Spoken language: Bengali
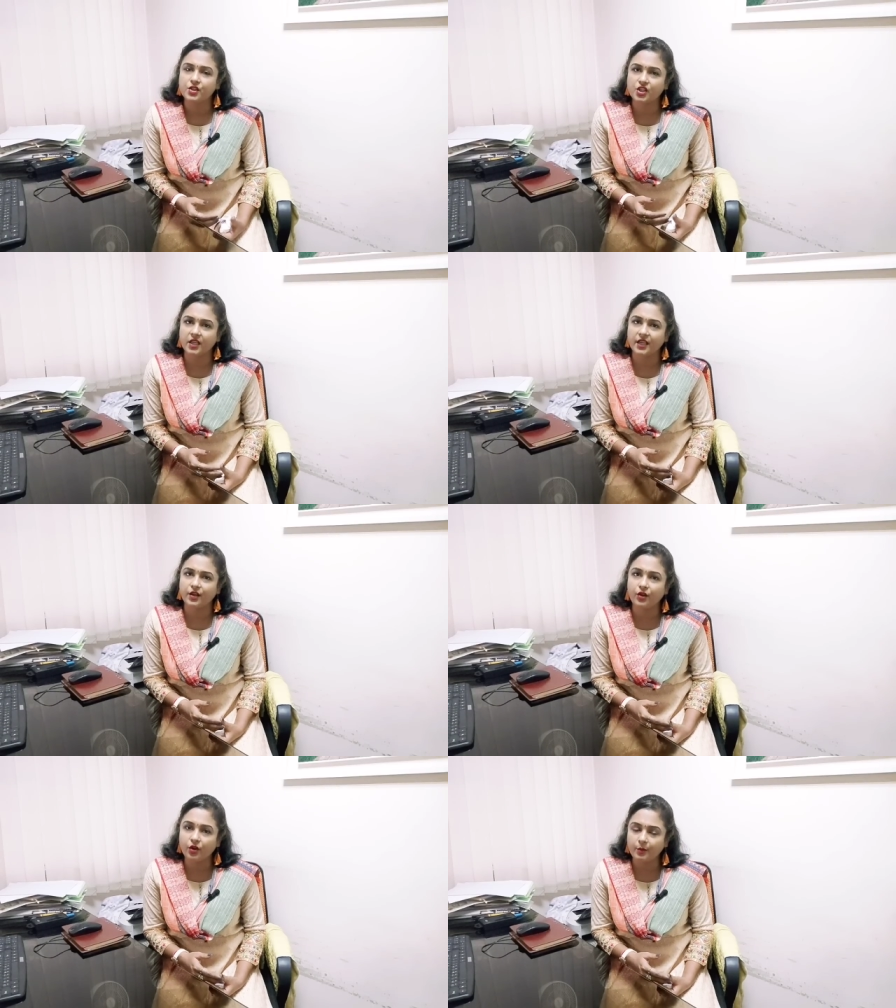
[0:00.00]
যে
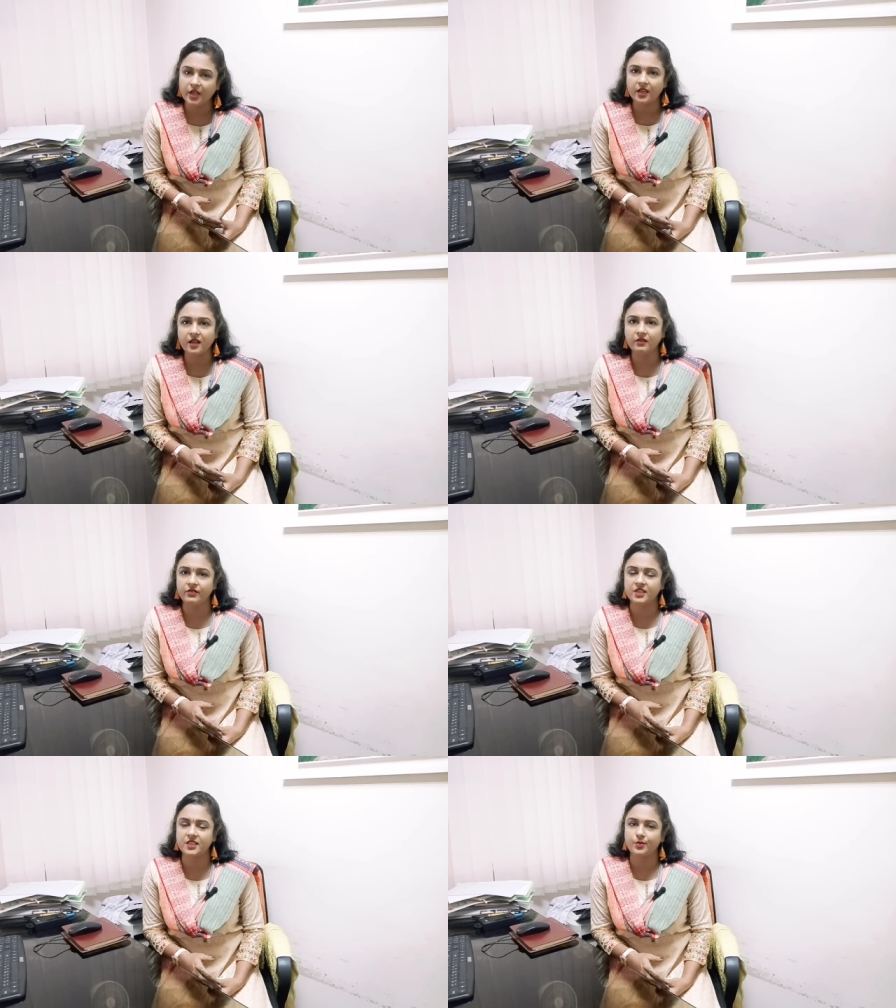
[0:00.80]
রোমেনিয়ান
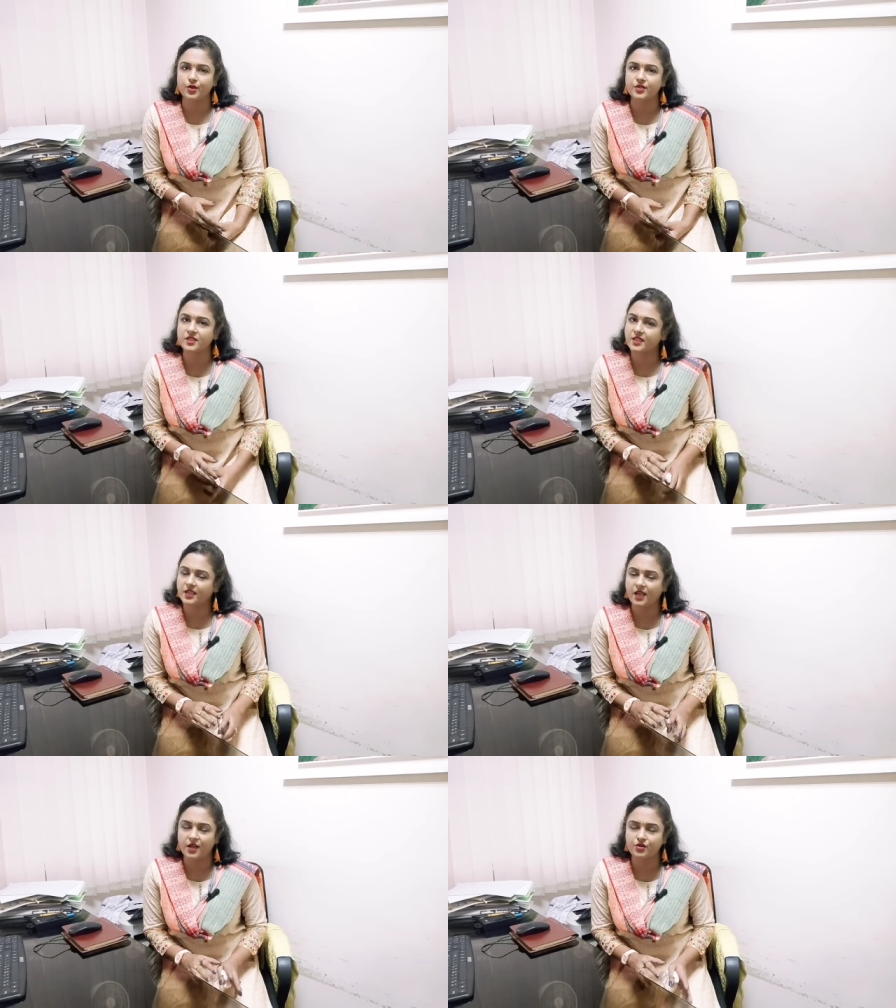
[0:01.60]
ভিসা প্রসেসিং
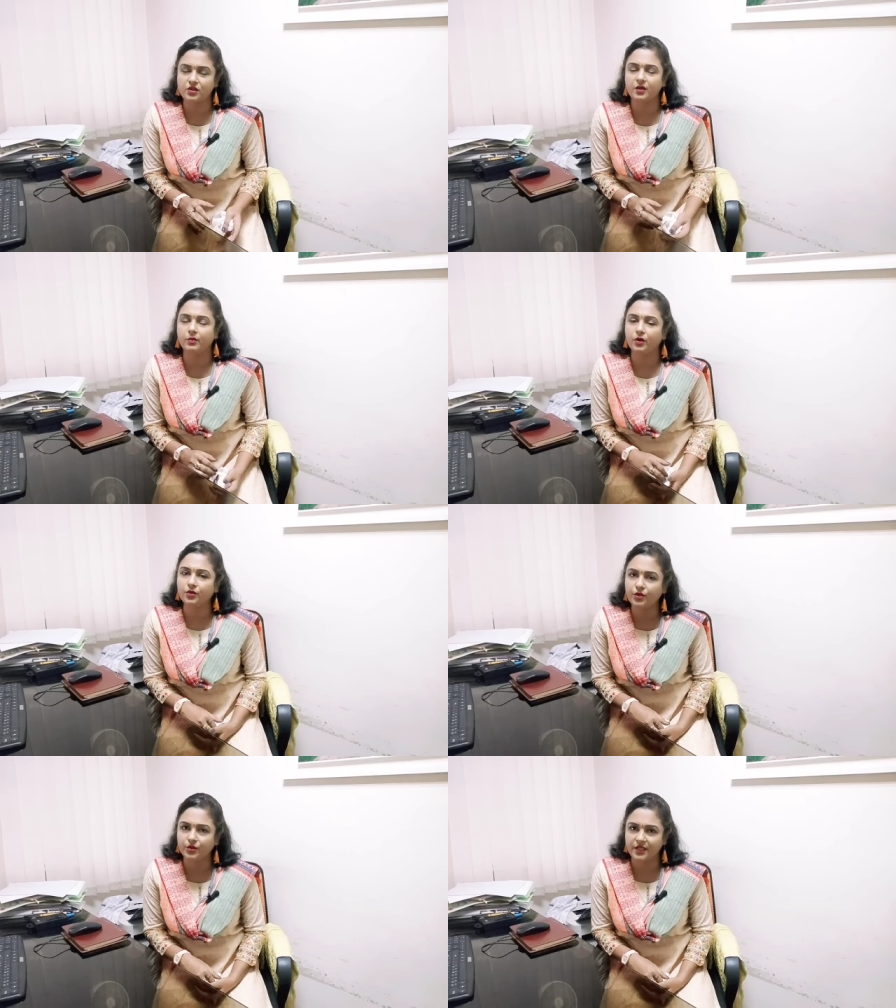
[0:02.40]
আসলে
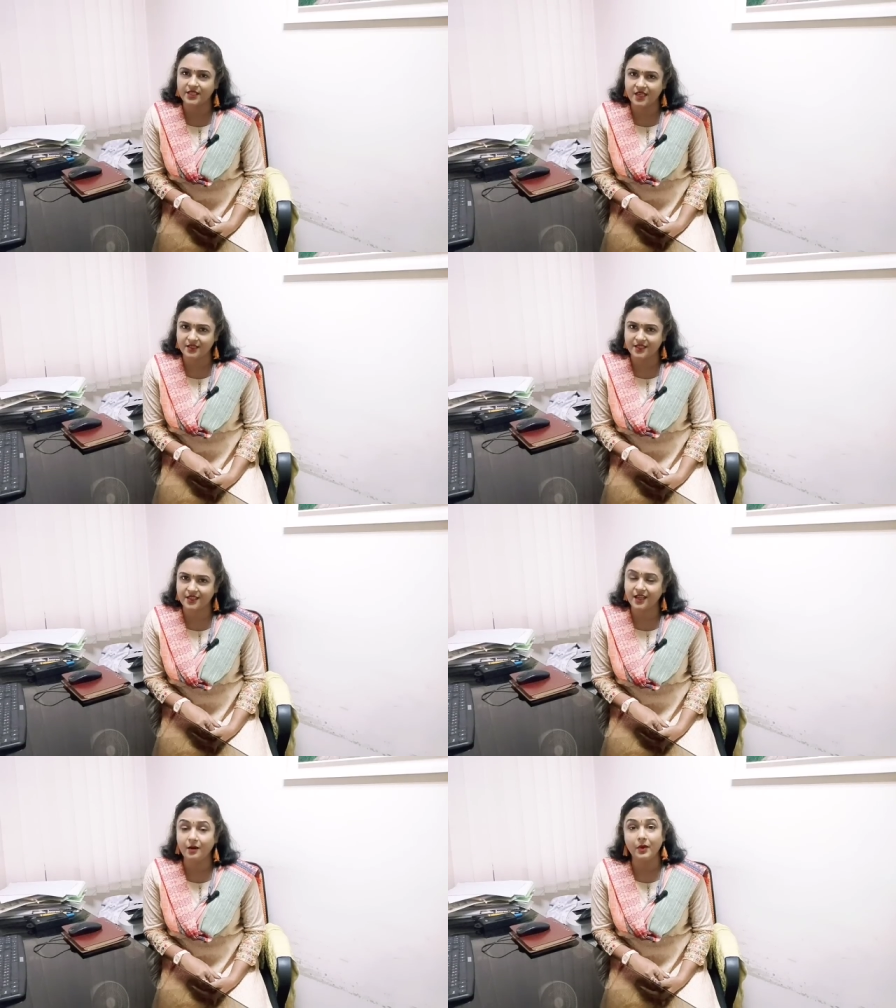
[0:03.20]
বন্ধ হয়ে যাচ্ছে
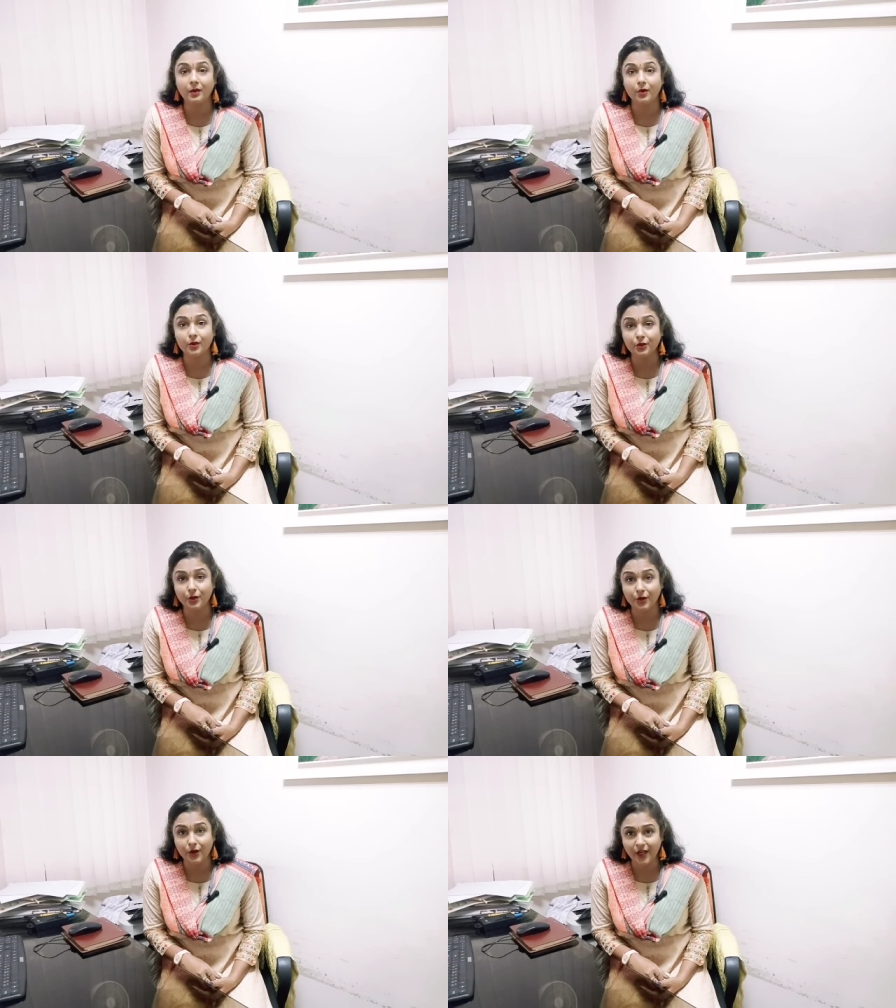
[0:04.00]
না বা বন্ধ
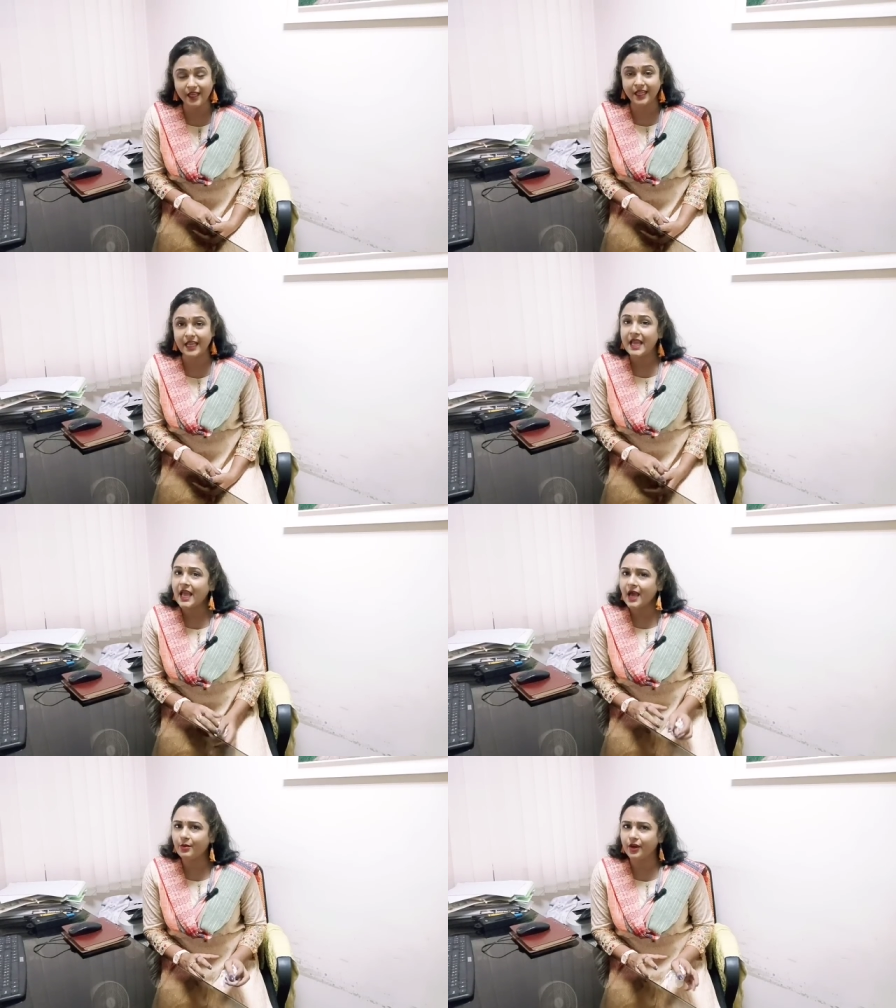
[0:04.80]
হয়নি
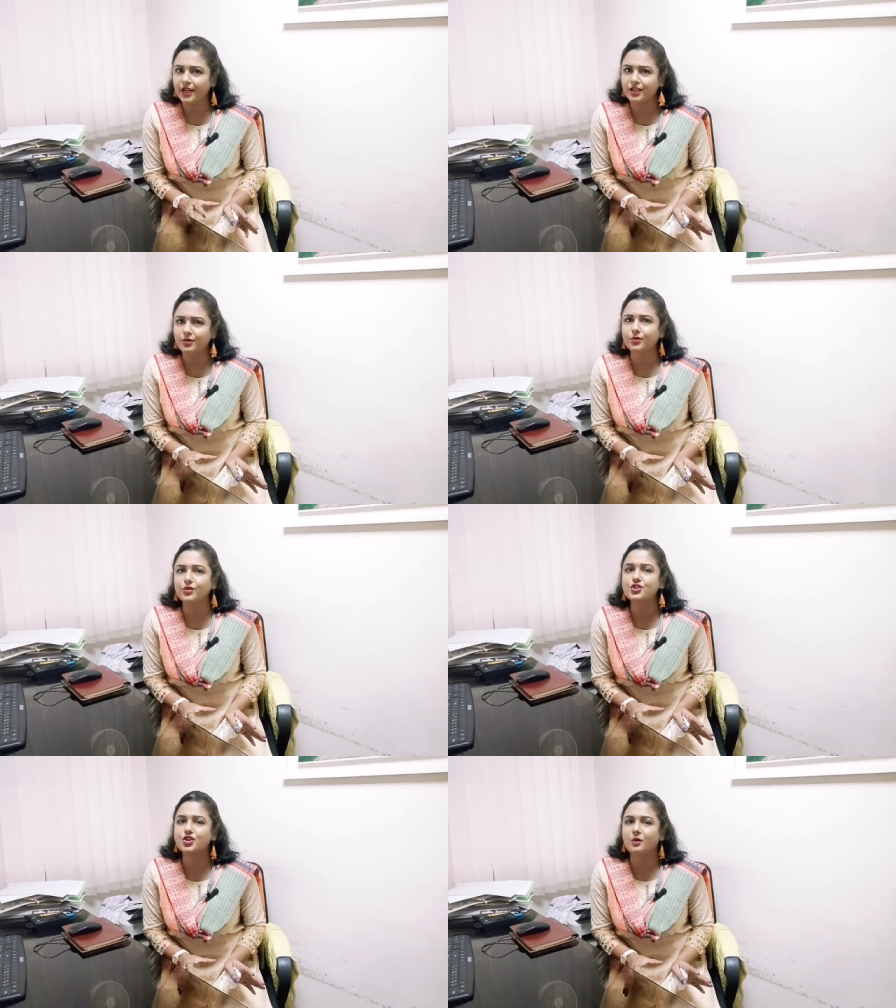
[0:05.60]
এবং এটির কোনো
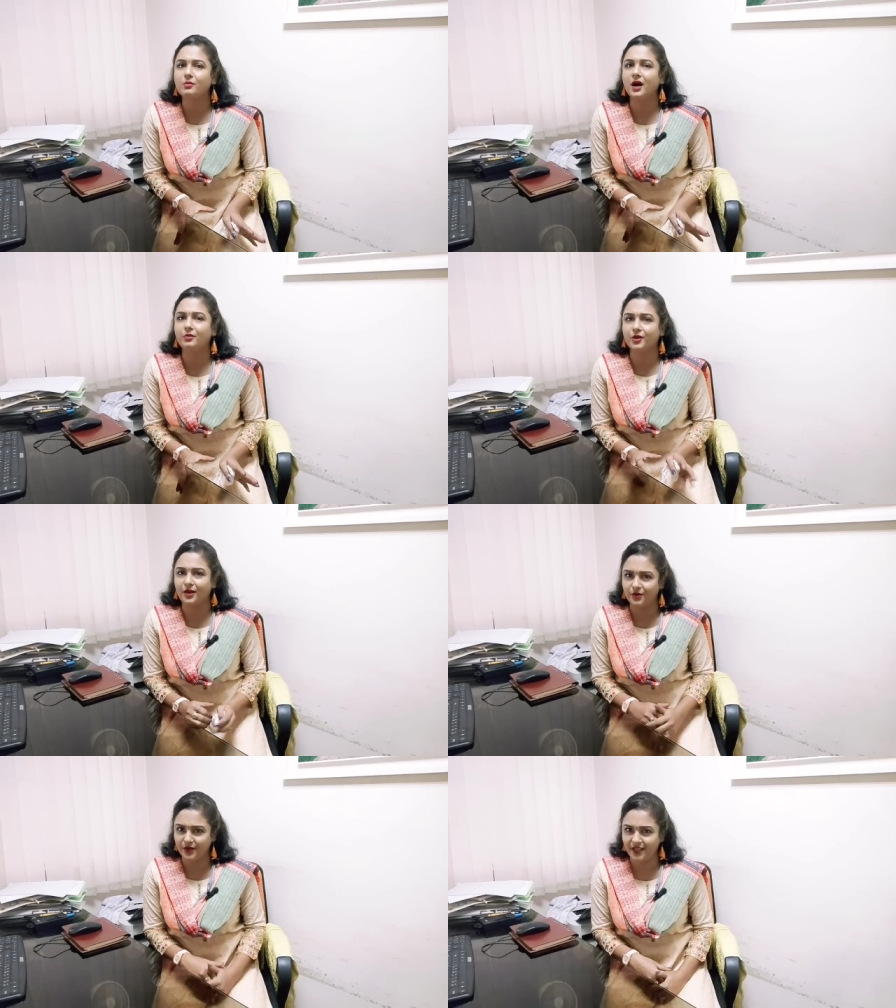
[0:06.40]

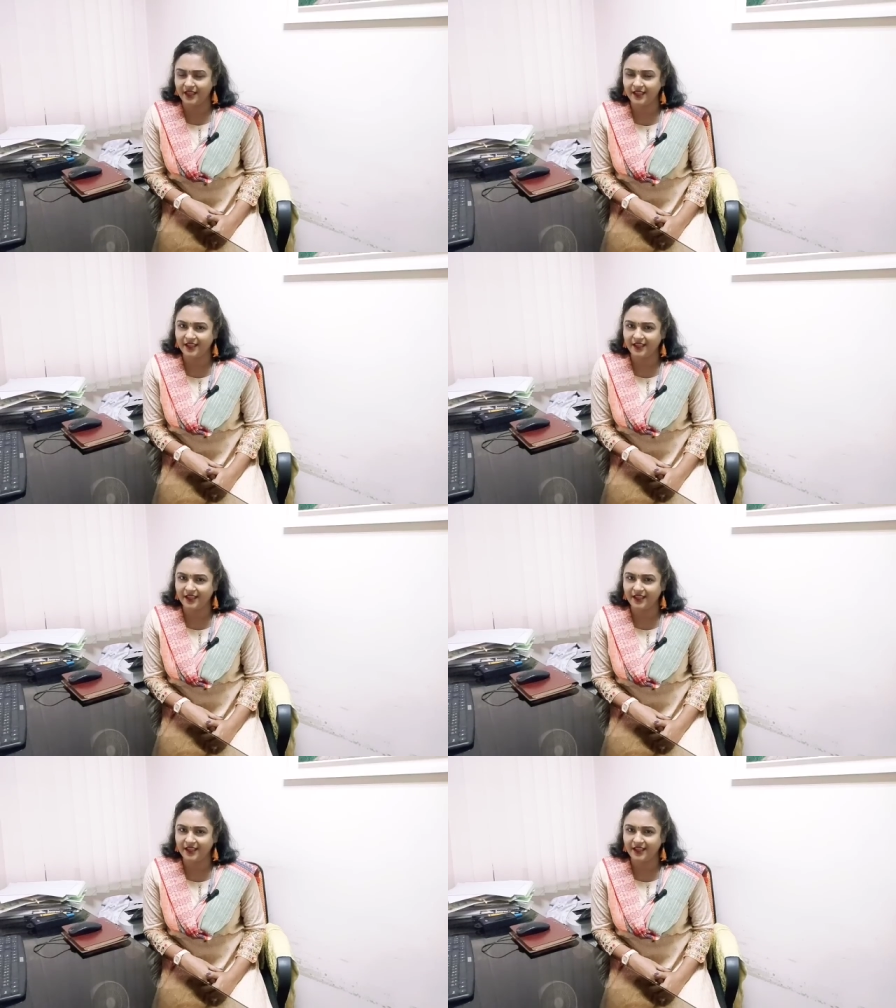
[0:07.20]
সম্ভাবনাও নেই